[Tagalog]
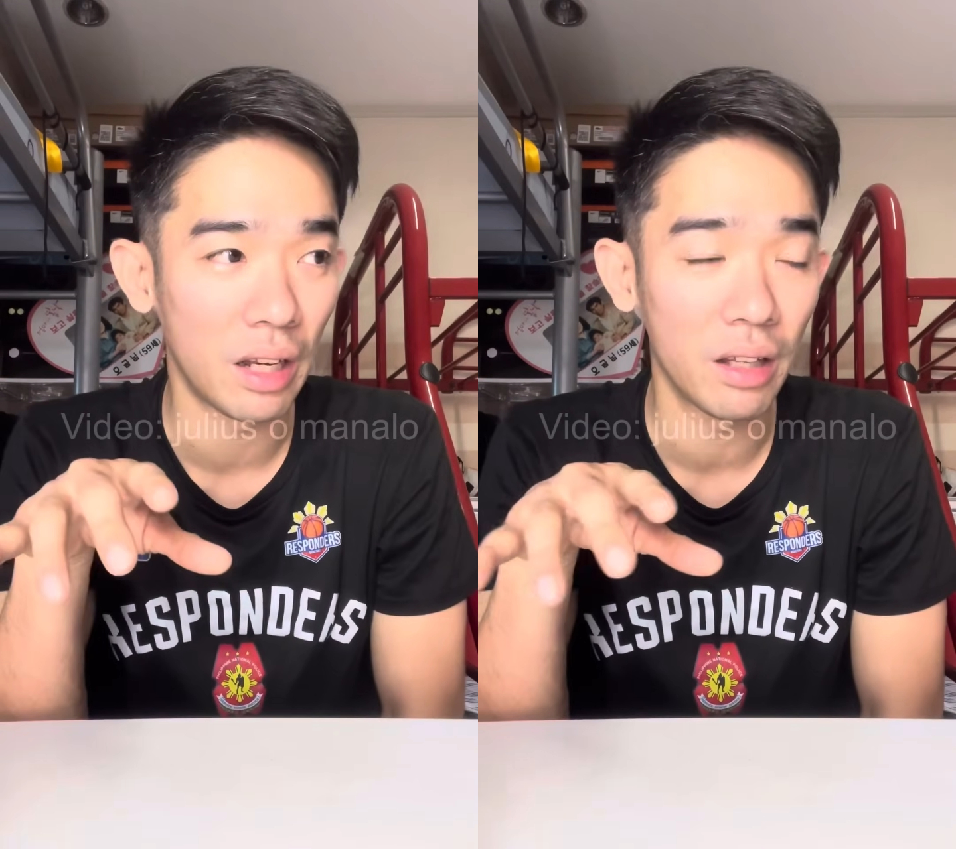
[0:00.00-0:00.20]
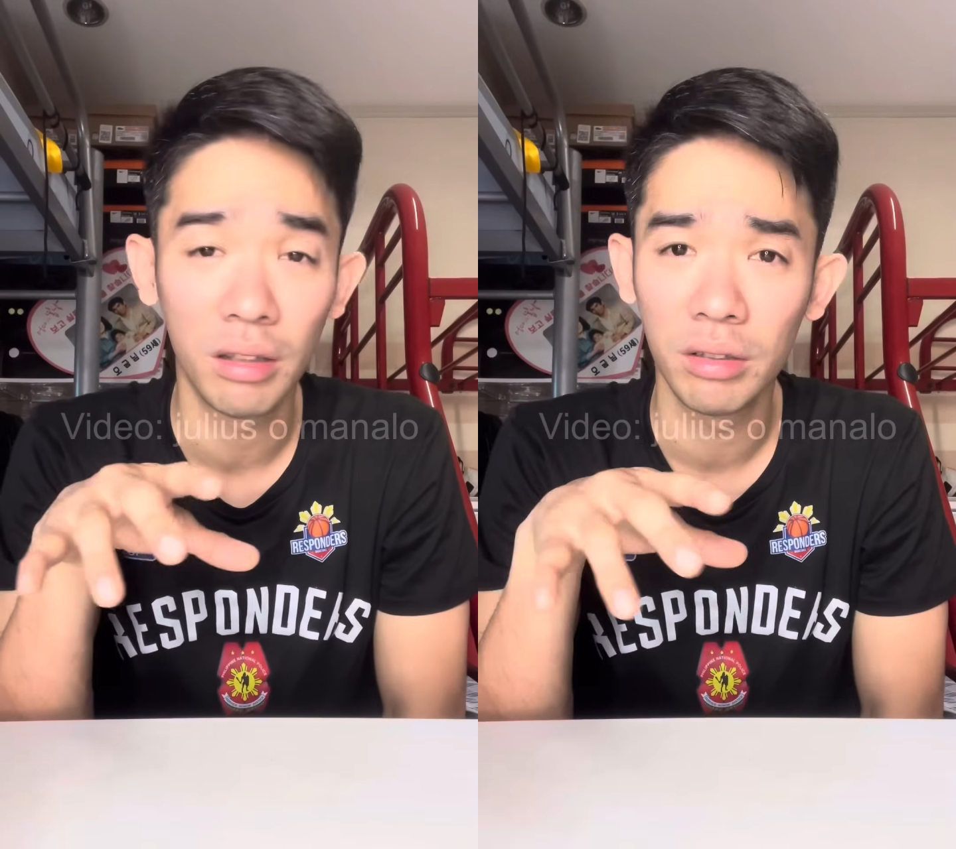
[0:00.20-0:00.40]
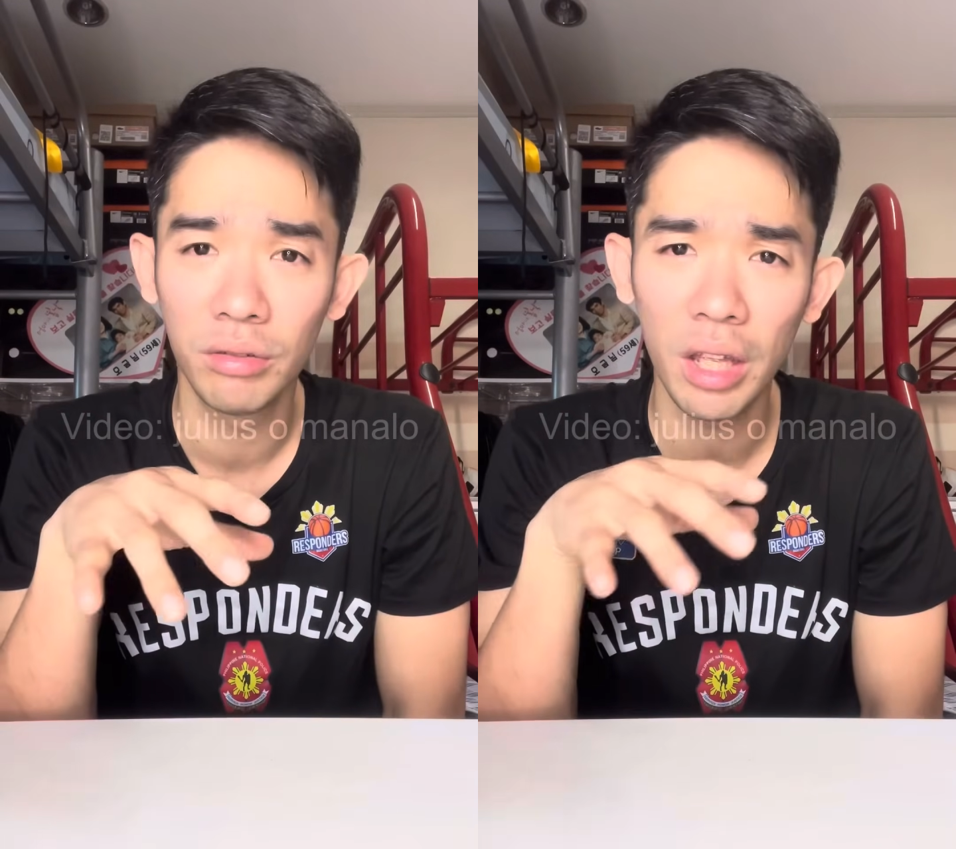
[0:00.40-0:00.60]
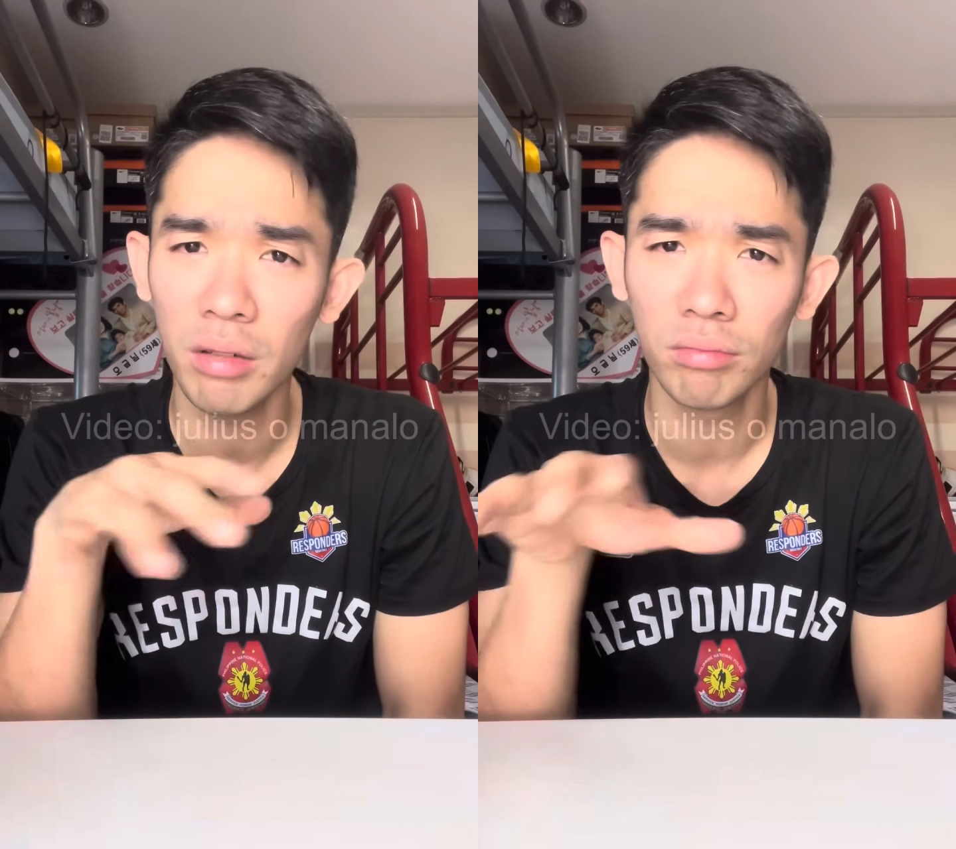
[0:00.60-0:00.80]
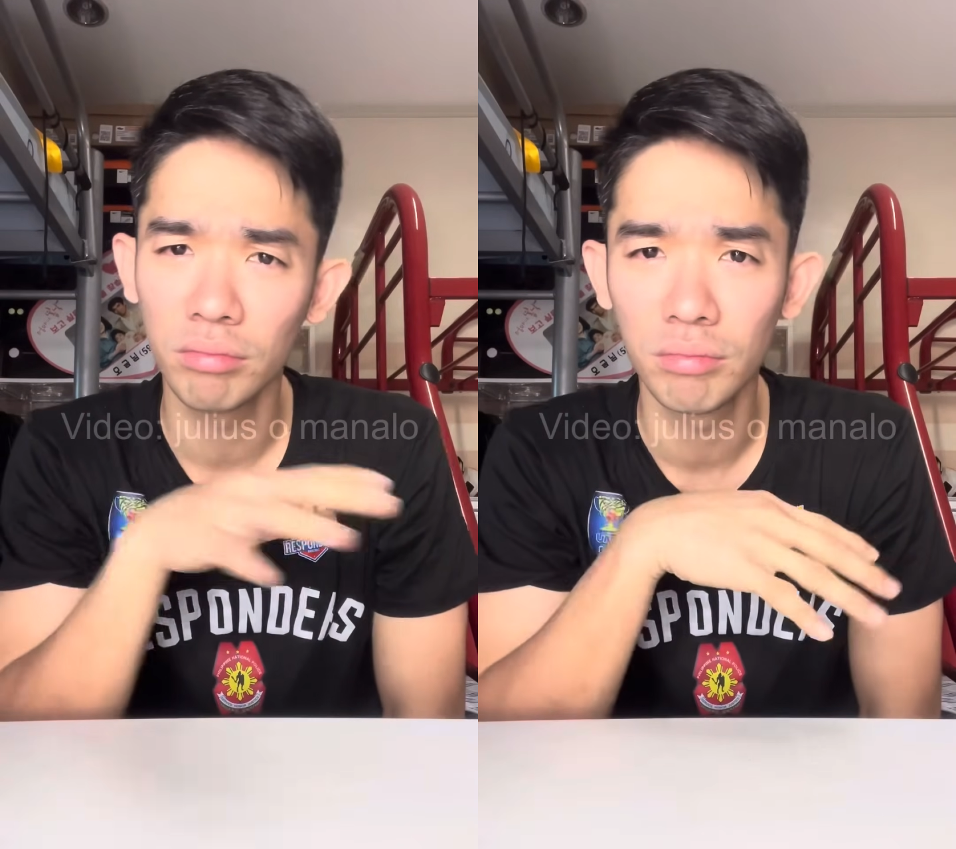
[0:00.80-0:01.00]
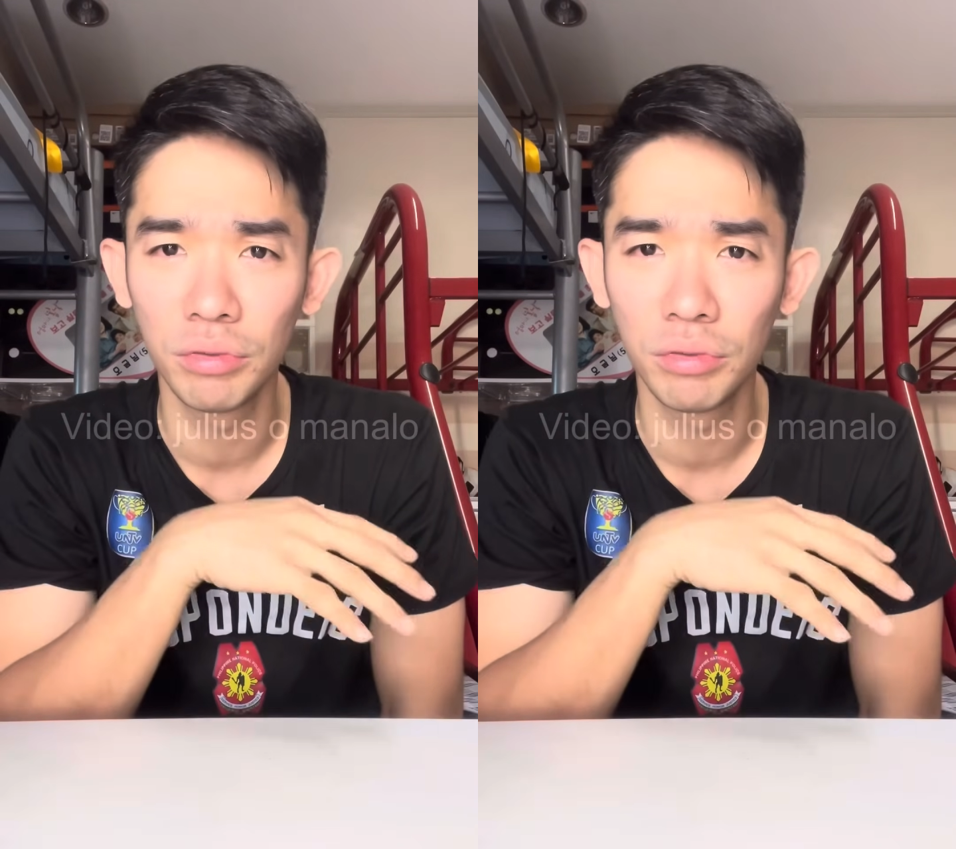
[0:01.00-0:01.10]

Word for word: Talagang, hindi.